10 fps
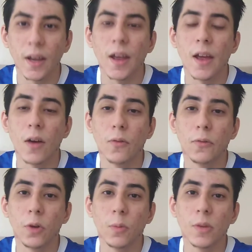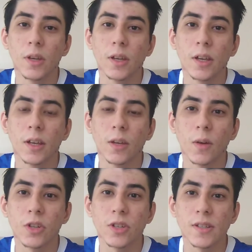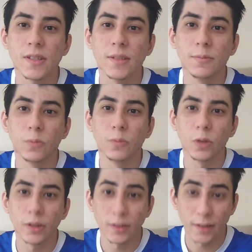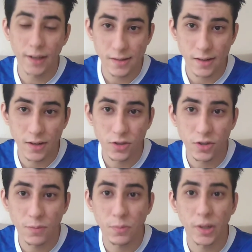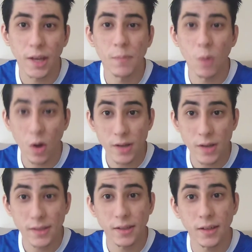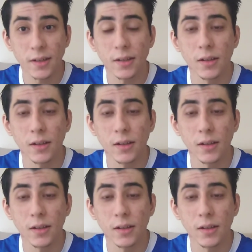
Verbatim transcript: É um filme que eu achei assim muito interessante porque mostra